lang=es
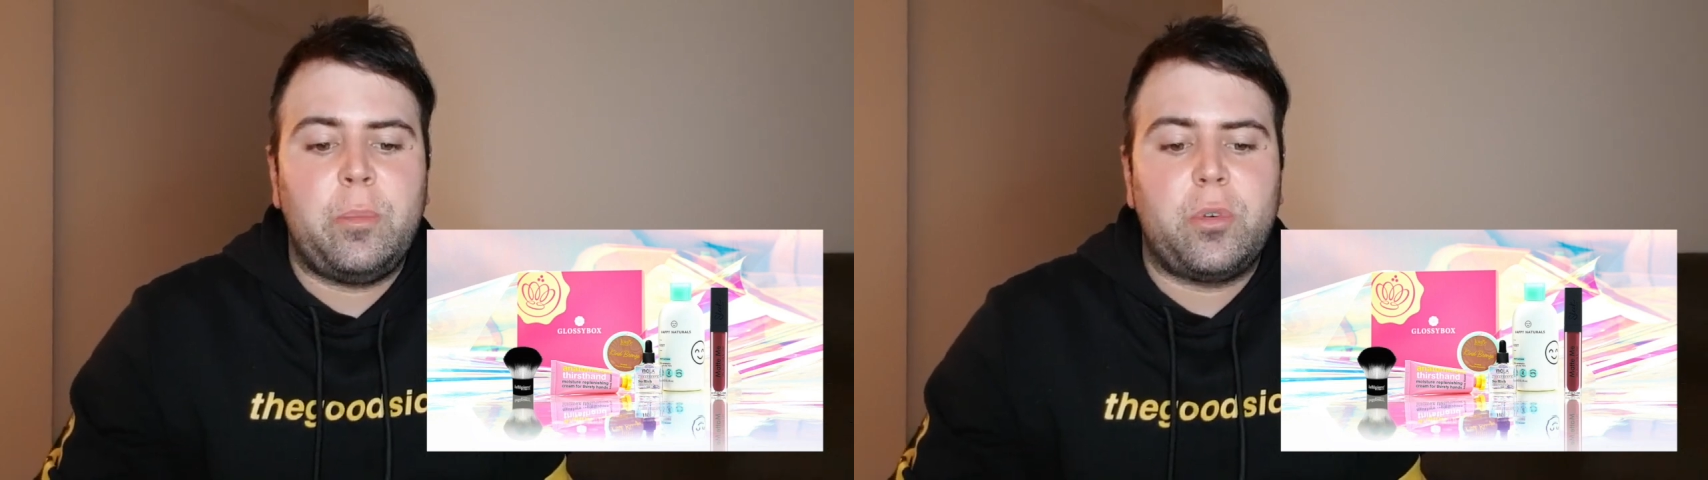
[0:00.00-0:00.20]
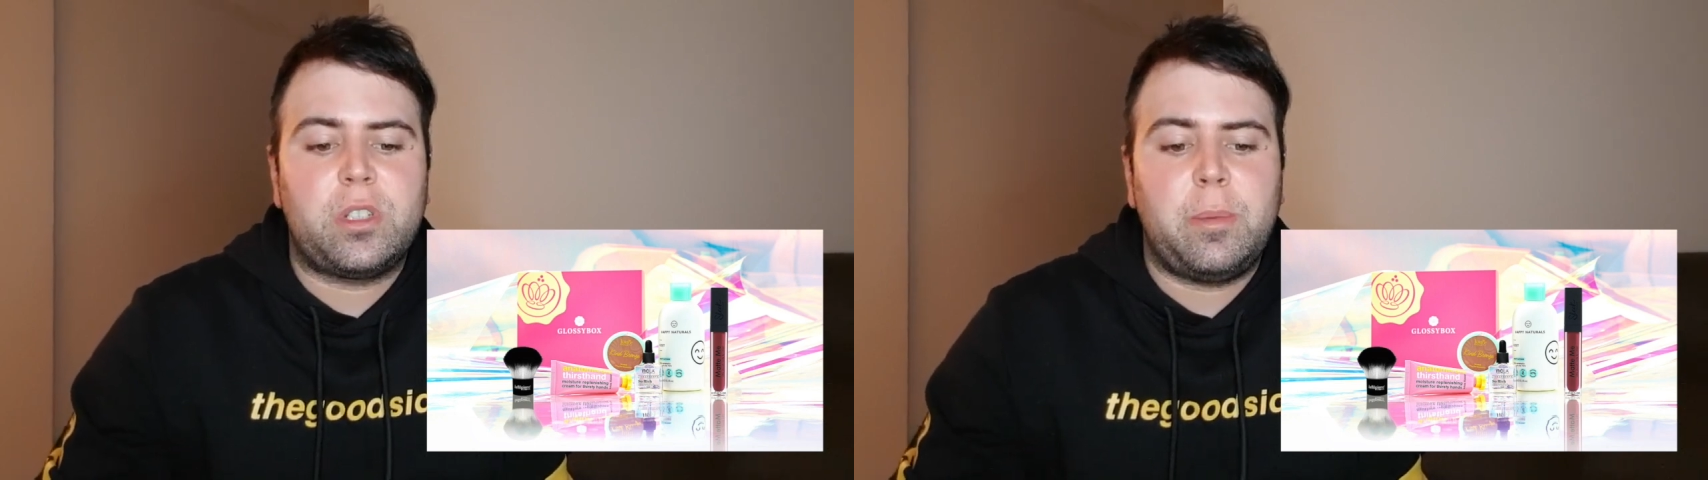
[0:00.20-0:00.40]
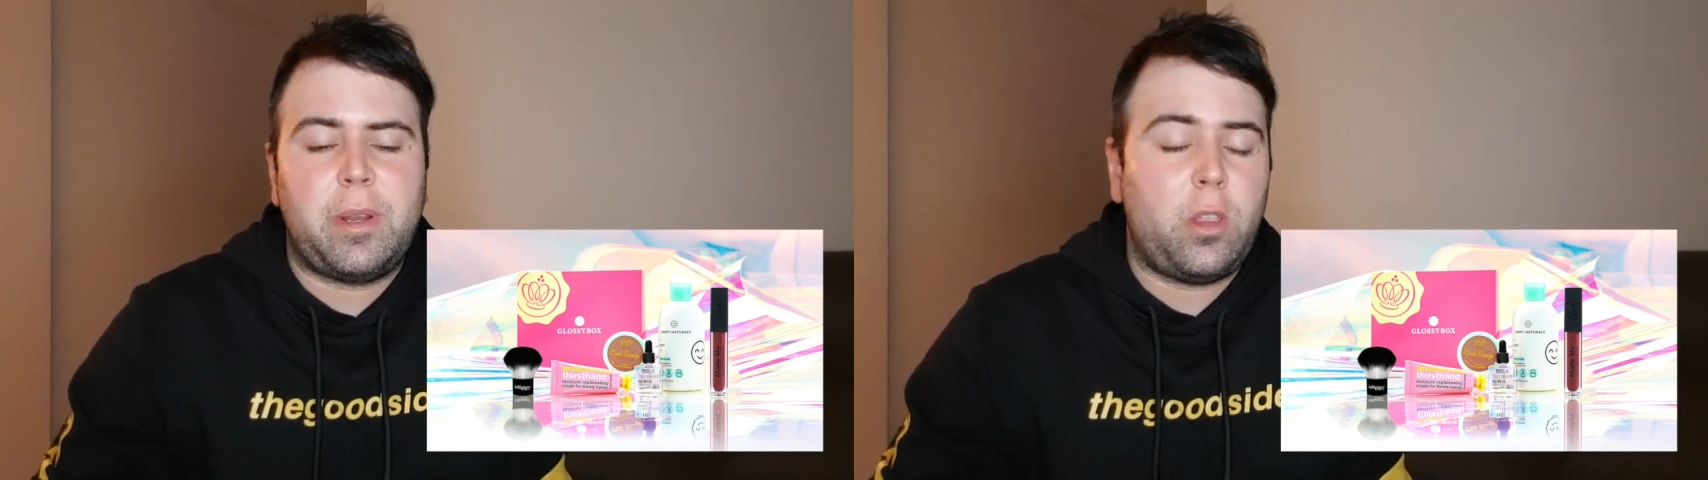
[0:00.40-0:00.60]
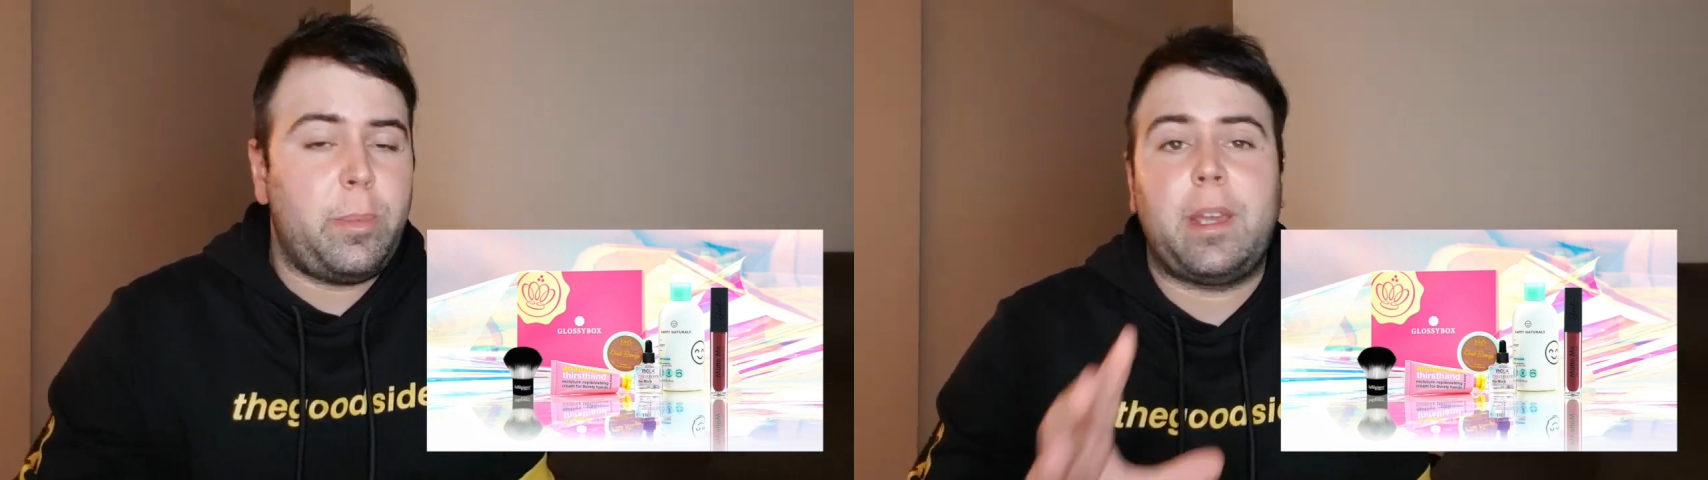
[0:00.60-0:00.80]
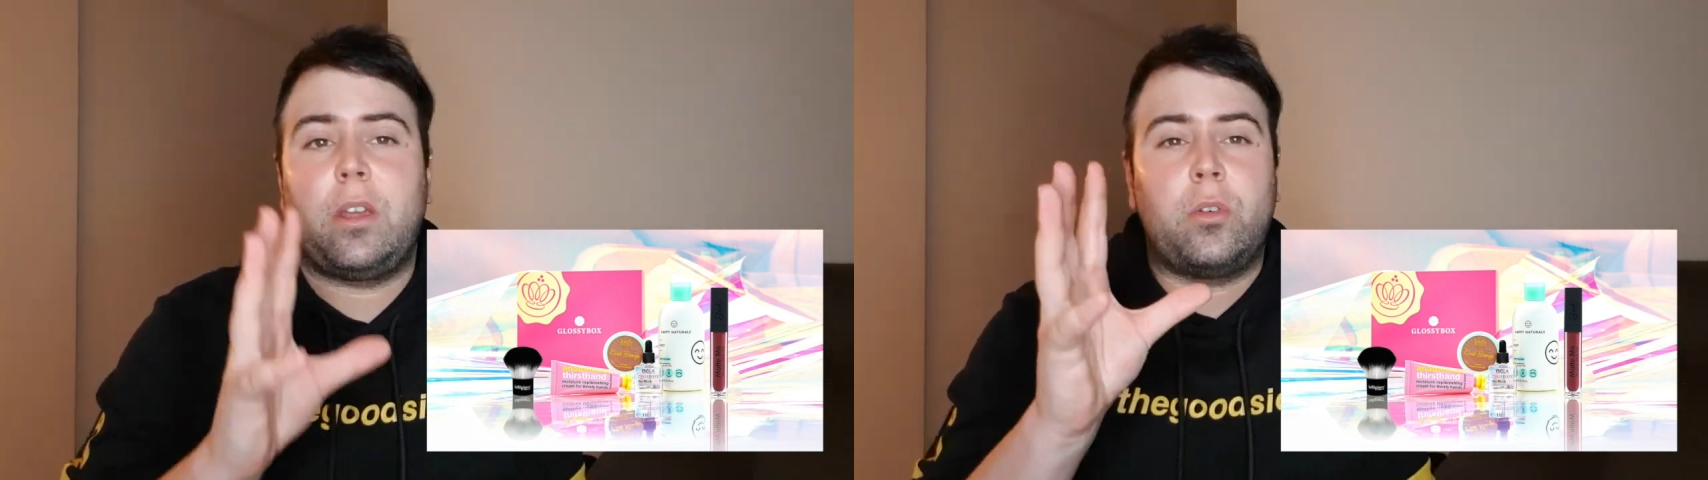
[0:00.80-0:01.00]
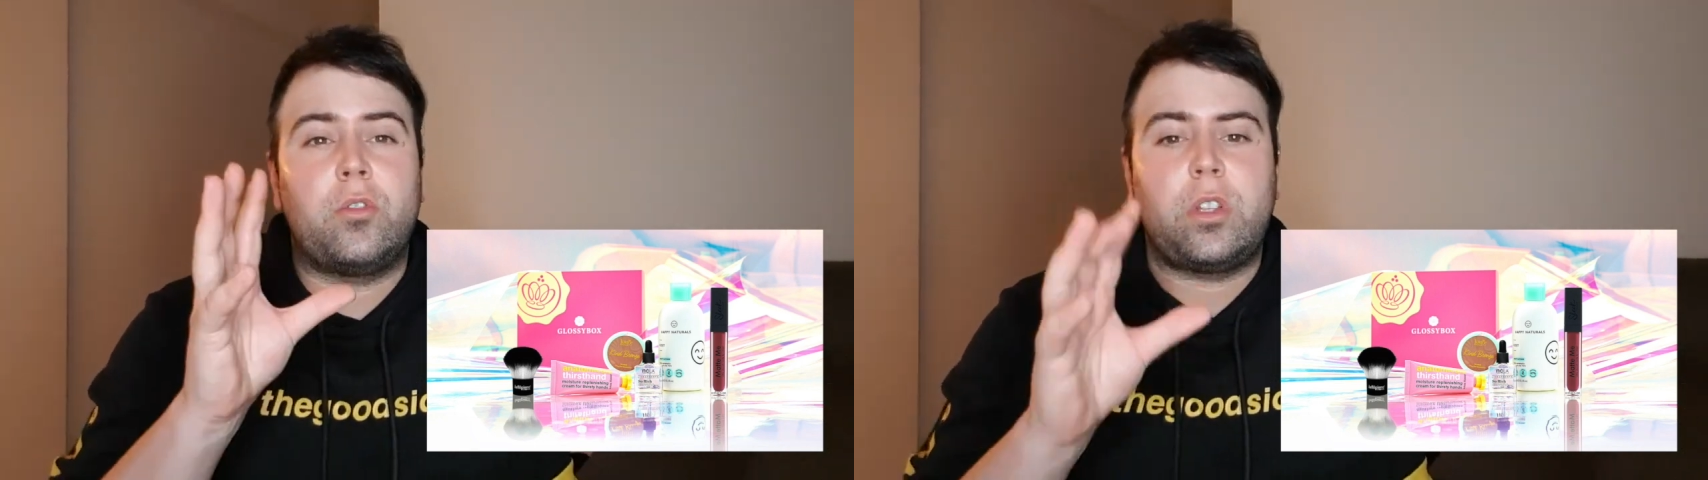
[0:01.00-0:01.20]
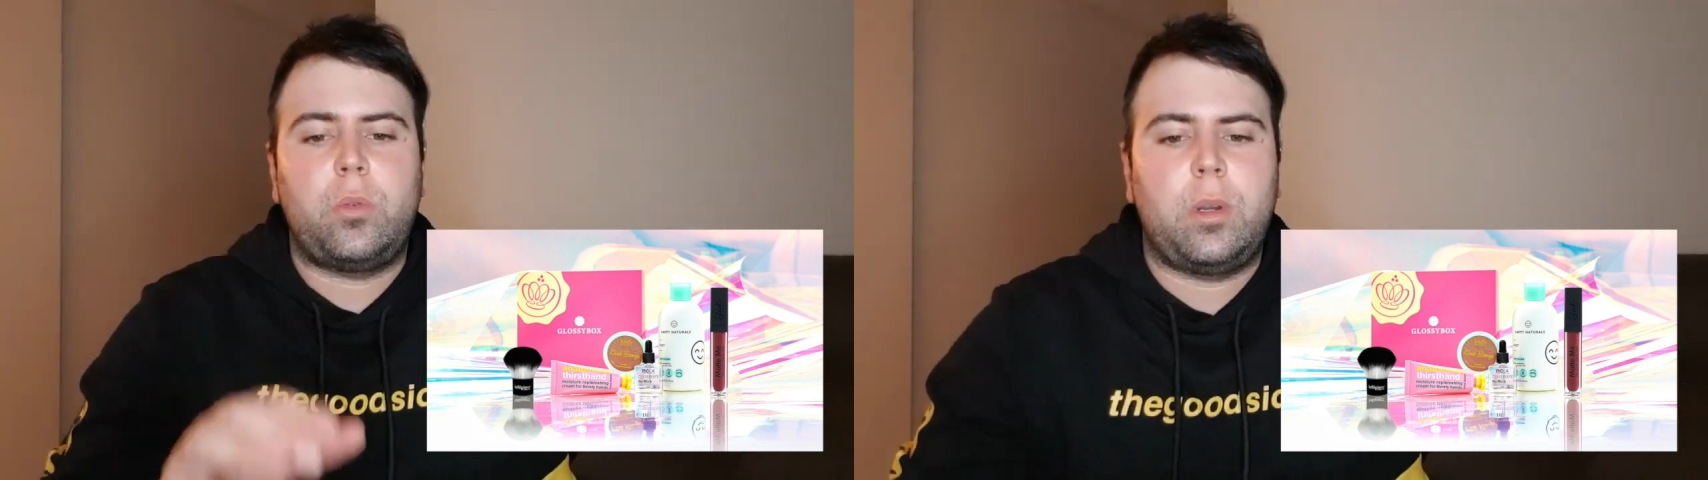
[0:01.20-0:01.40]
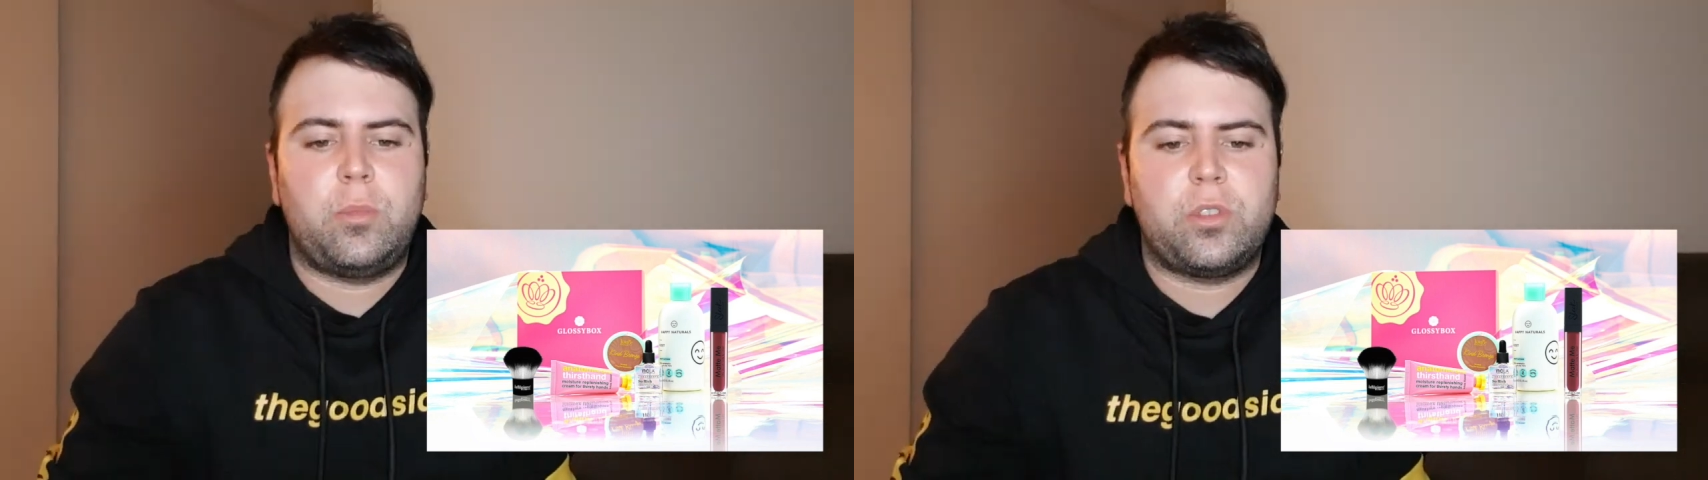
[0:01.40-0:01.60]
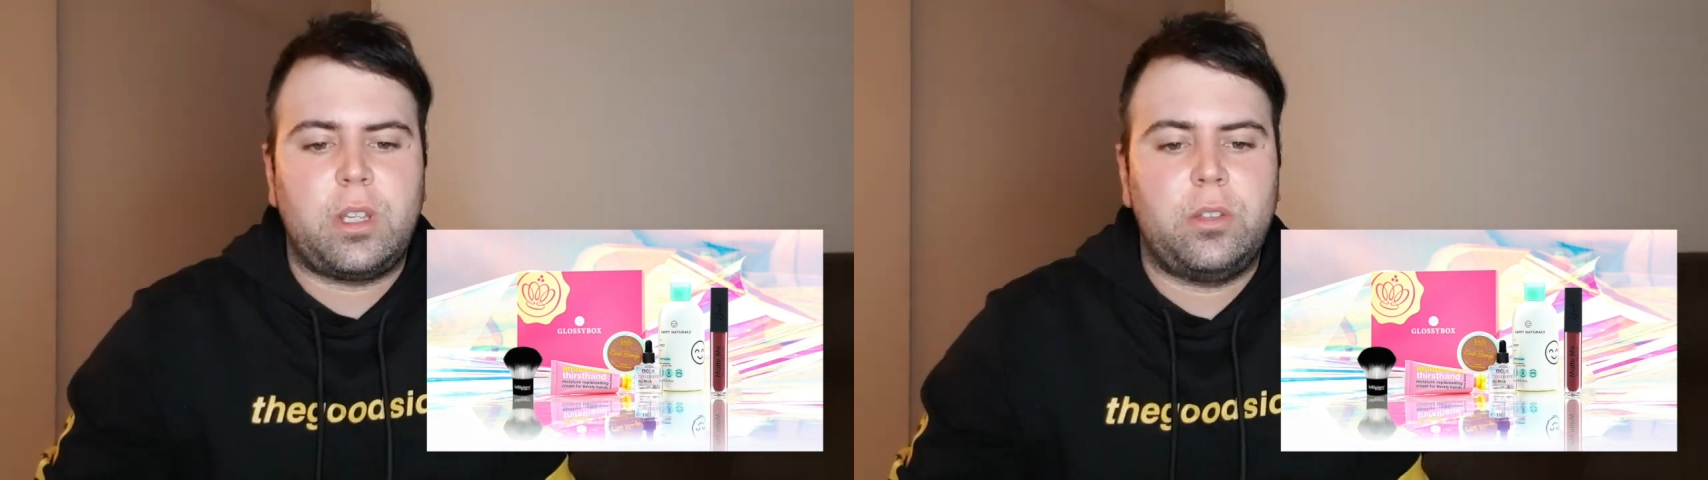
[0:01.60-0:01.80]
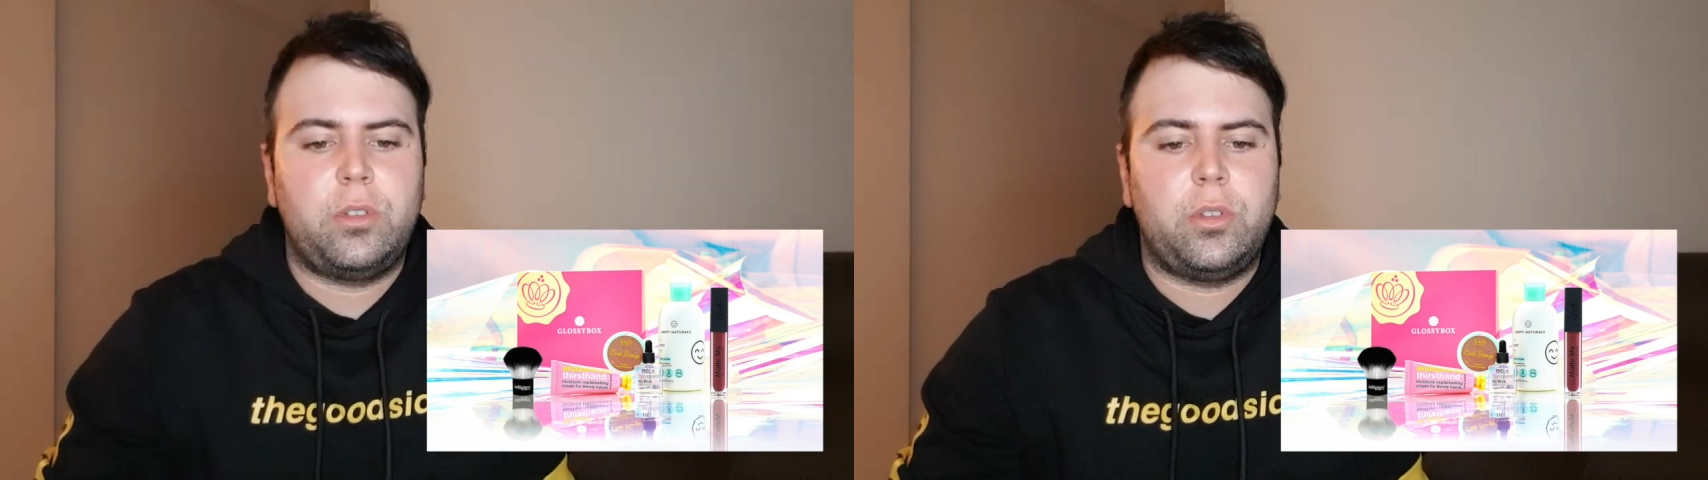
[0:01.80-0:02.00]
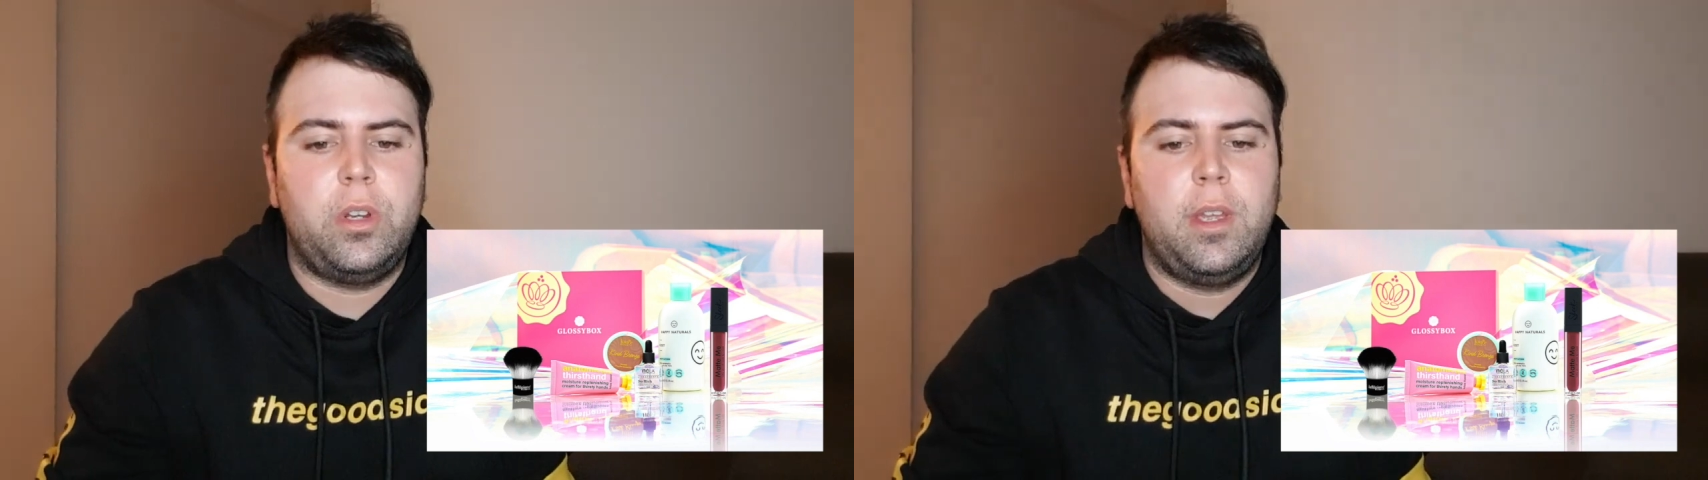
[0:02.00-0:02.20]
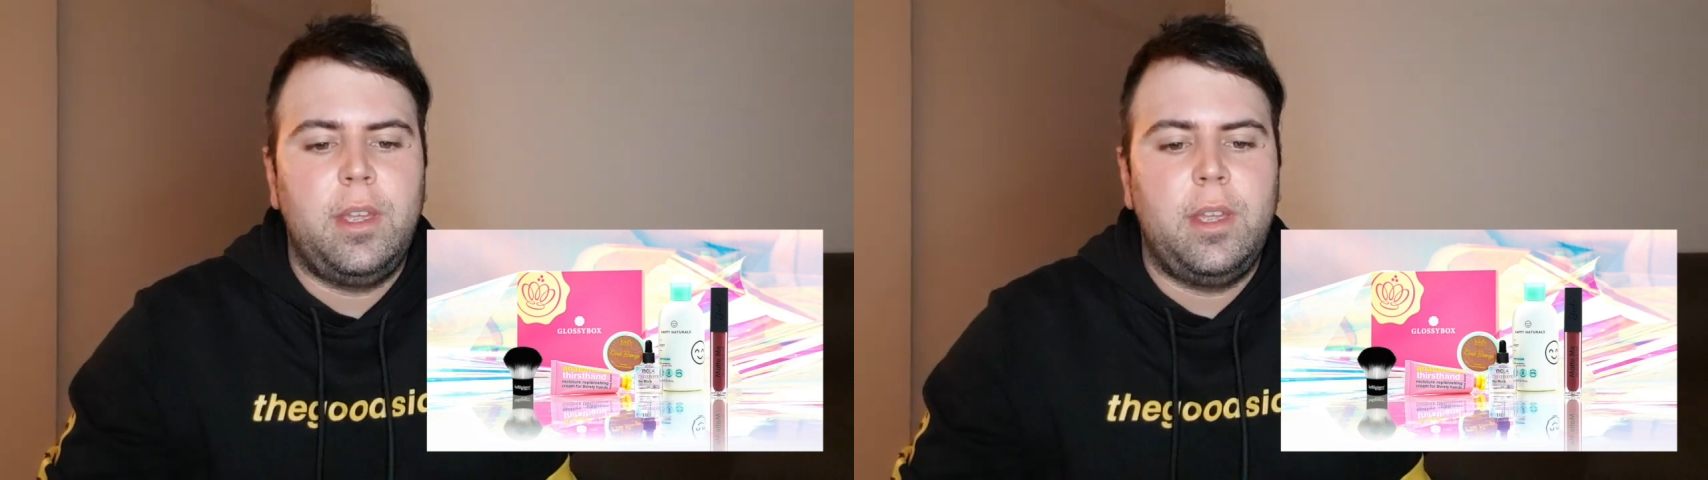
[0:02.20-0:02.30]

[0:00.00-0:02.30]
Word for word: por separado para que no nos saturemos tanto